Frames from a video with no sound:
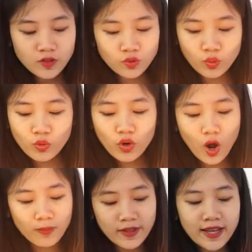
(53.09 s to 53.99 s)
sử dụng nút
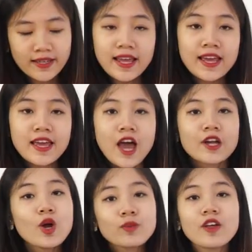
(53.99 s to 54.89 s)
off để tắt đi.
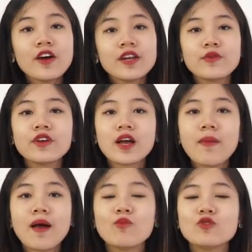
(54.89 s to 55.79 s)
Đồng thời nếu như
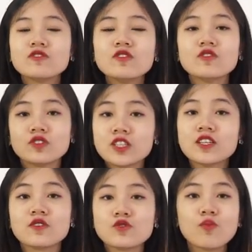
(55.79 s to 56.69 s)
các bạn muốn sử
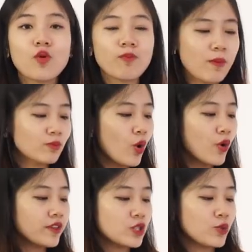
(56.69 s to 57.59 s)
chỉ sử dụng một bóng
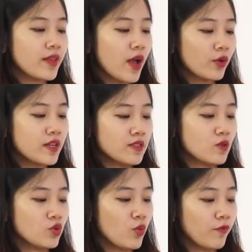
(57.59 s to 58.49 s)
thôi thì chúng ta có thể
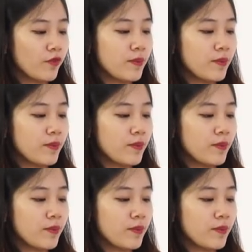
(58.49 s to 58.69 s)
sử dụng